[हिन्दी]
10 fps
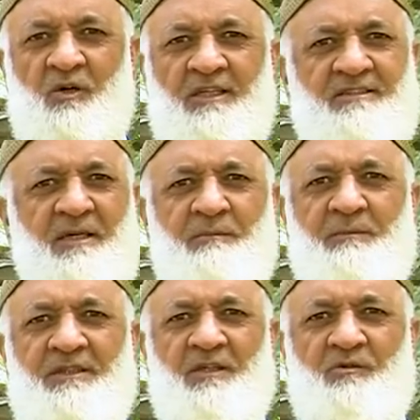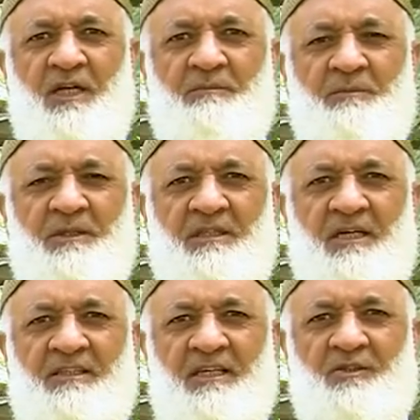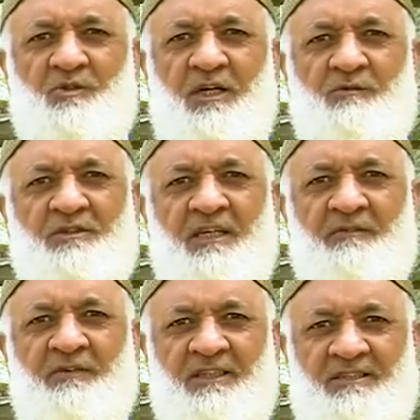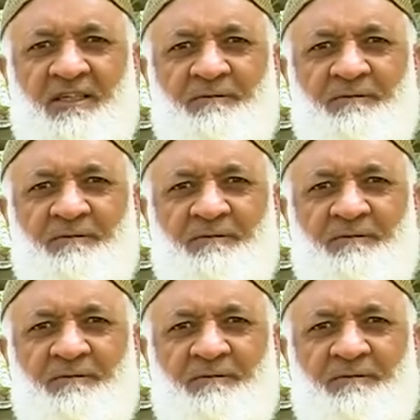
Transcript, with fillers: इन सब में मिर्ज़ा ग़ुलाम अहमद कादियानी जो है वो सर फहरिस्त